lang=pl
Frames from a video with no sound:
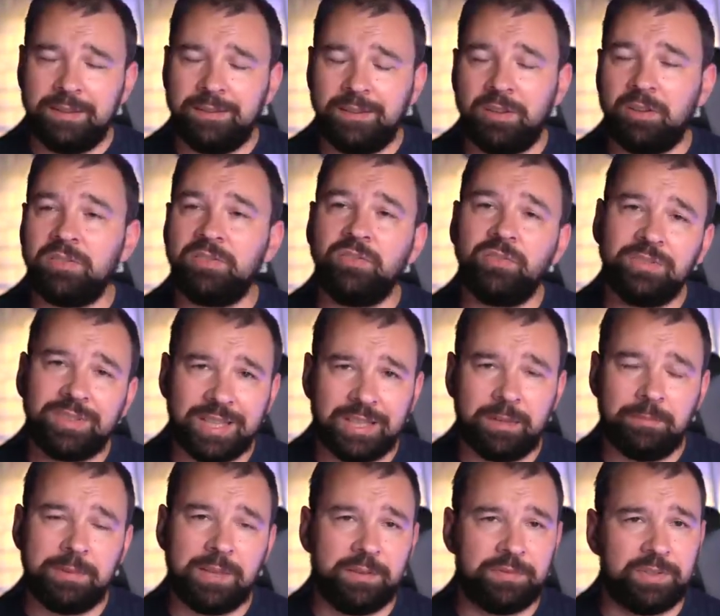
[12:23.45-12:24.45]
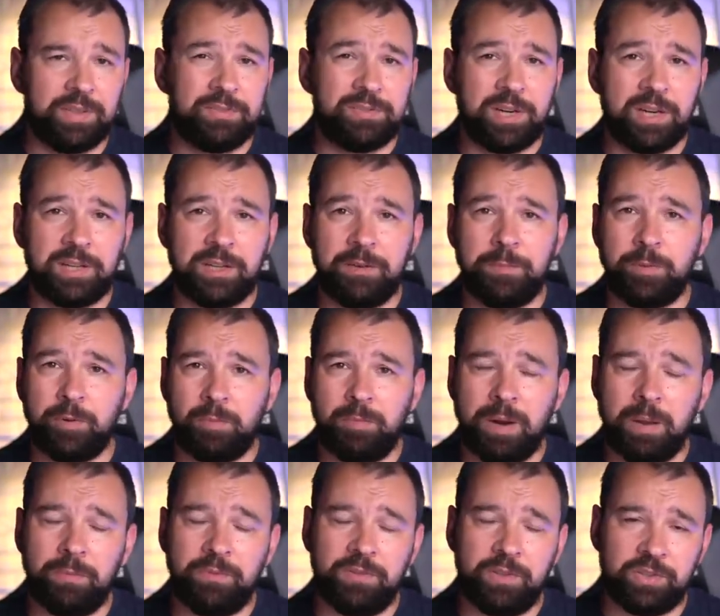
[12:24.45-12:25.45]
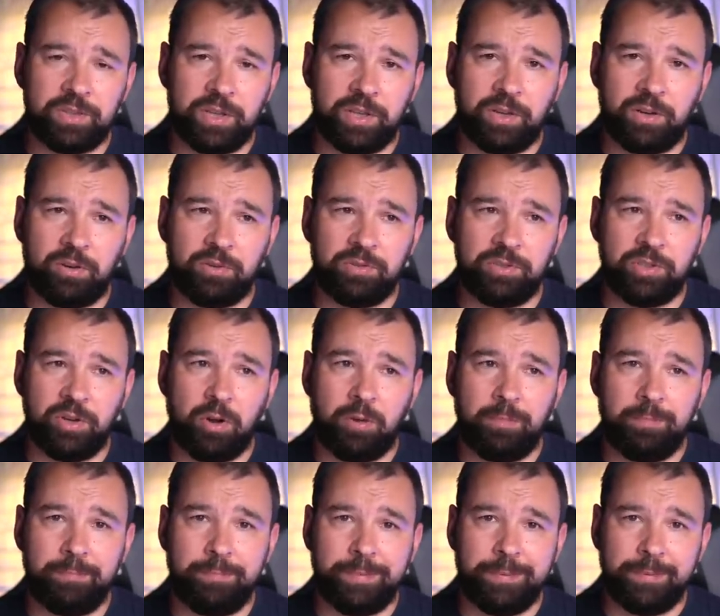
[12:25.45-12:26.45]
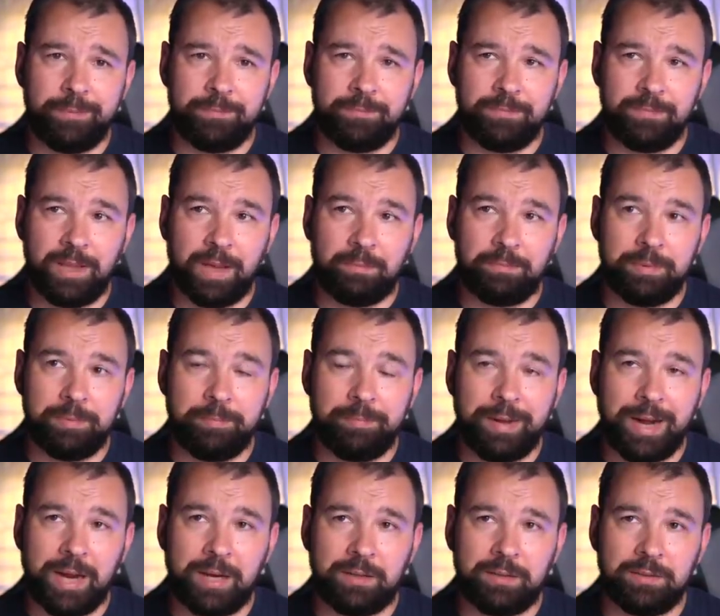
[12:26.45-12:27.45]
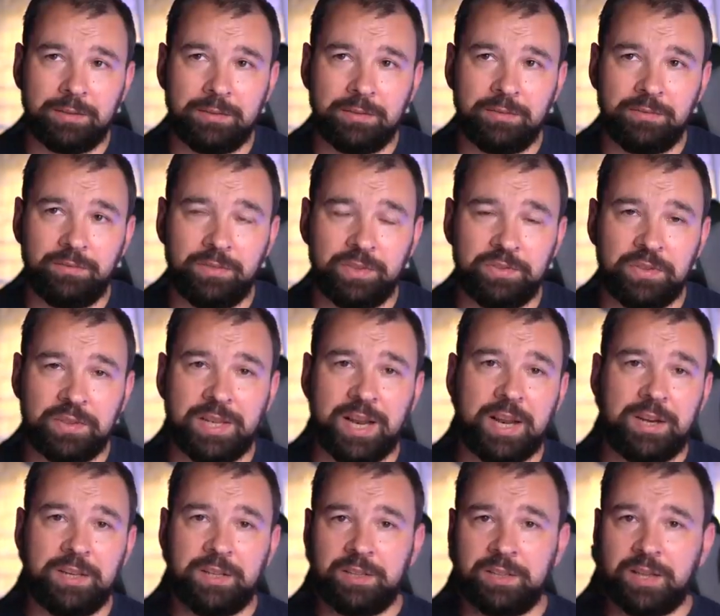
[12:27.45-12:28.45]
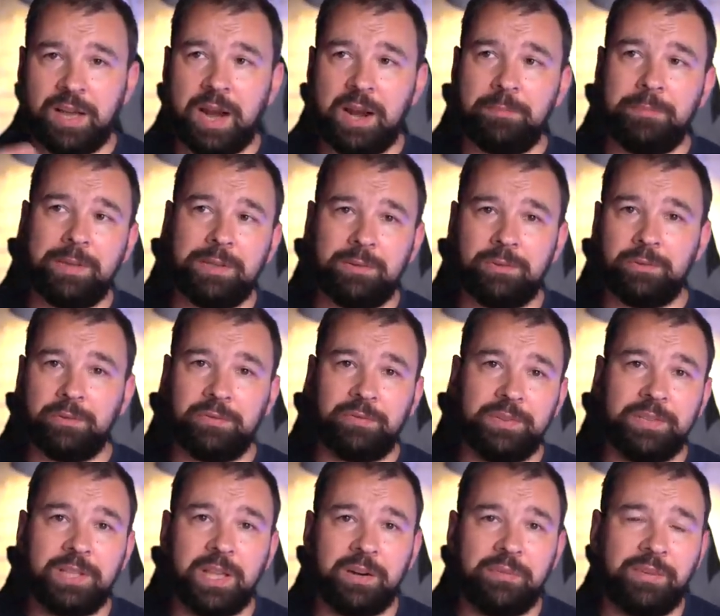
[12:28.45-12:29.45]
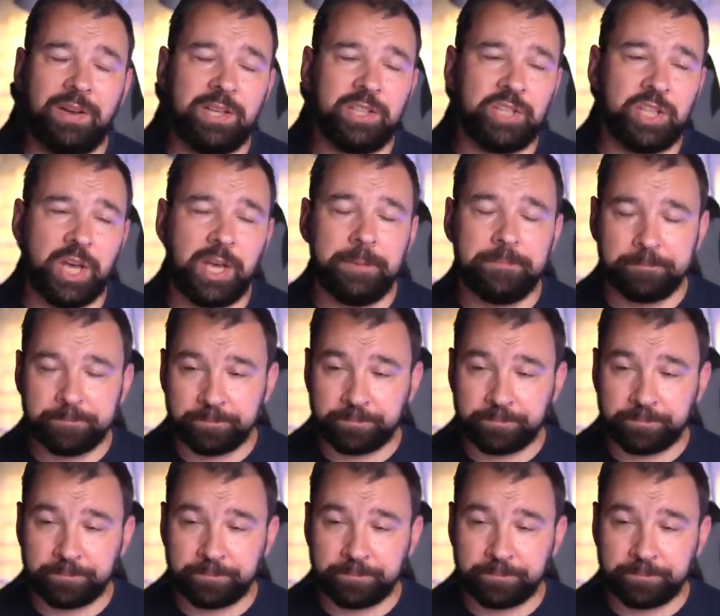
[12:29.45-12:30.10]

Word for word: Rozwiązaniem zawsze wszelkich problemów, jeżeli chodzi o br- jakby brak e, wyświetlanych elementów w interfejsie,